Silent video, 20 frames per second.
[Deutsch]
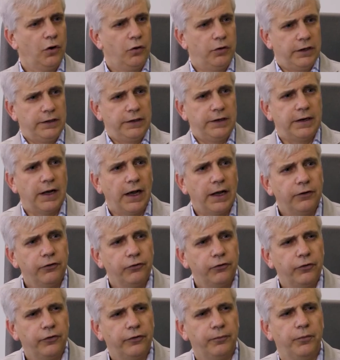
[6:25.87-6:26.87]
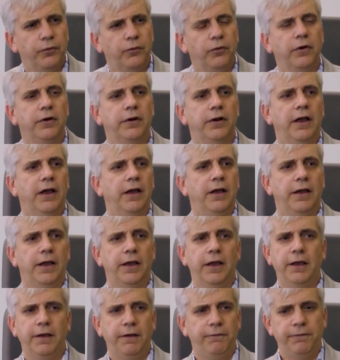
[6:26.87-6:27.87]
oder die Datenschutzbehörde äh,
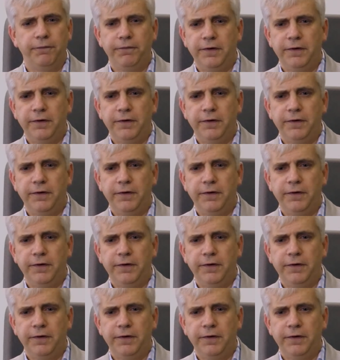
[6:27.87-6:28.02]
äh, äh,